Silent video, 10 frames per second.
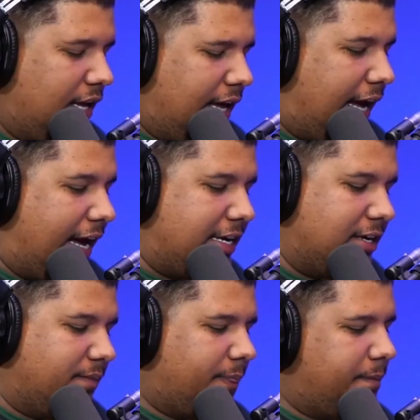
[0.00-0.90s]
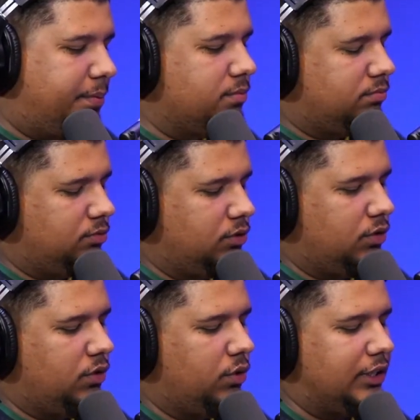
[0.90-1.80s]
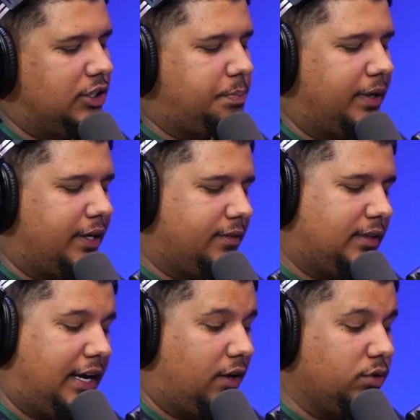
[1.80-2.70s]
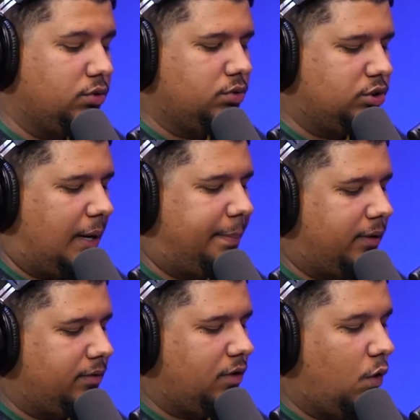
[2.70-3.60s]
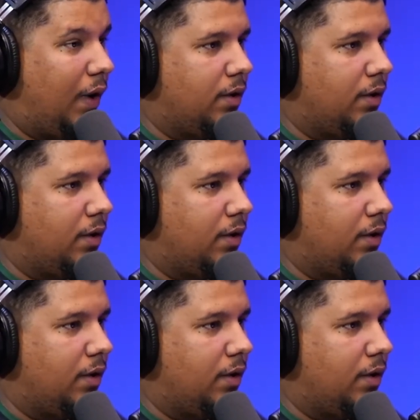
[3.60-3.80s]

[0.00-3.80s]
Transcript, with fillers: Aí, pum, gol da Espanha. É, gol do, do Japão. Um a